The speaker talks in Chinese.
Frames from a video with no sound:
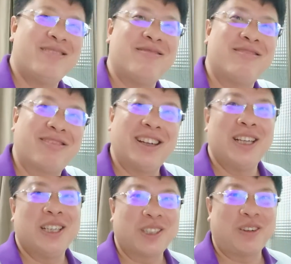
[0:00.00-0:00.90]
乌
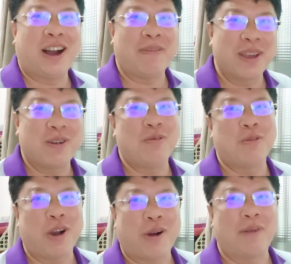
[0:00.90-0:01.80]
中华民国
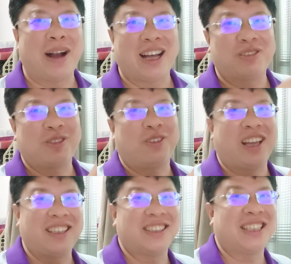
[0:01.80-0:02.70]
不归王八许，
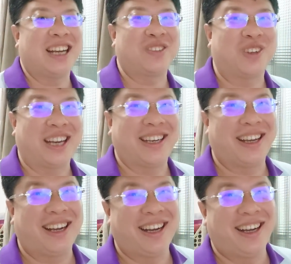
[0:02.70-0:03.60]
果然是这样转
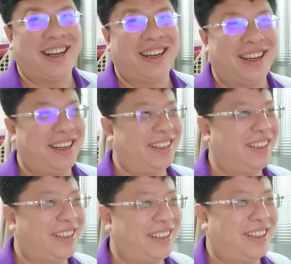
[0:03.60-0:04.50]
的
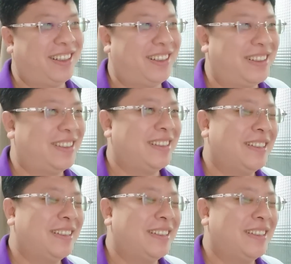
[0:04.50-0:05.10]
啊！